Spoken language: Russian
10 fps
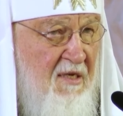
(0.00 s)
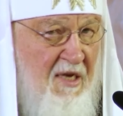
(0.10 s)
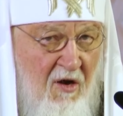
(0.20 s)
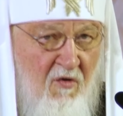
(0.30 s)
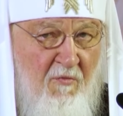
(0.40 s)

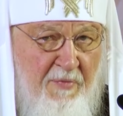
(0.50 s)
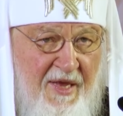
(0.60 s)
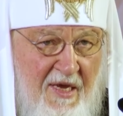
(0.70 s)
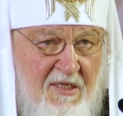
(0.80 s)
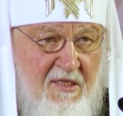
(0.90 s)
Никакого
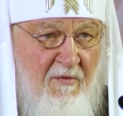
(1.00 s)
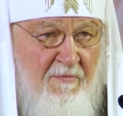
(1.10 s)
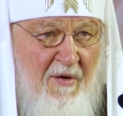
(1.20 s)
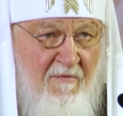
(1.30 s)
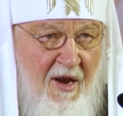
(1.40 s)
пьянства
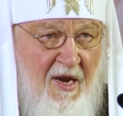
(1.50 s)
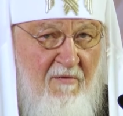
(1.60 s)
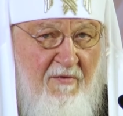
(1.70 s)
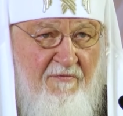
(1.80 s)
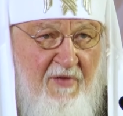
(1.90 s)

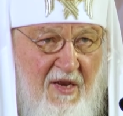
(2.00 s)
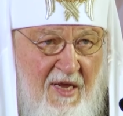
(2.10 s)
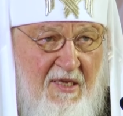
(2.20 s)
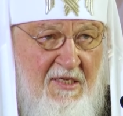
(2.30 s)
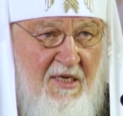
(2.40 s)
повального в
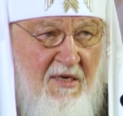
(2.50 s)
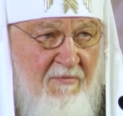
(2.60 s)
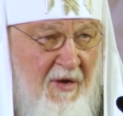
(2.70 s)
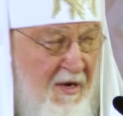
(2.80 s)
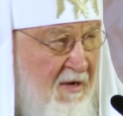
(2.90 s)
Финляндии,
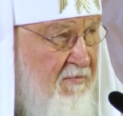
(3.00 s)
по,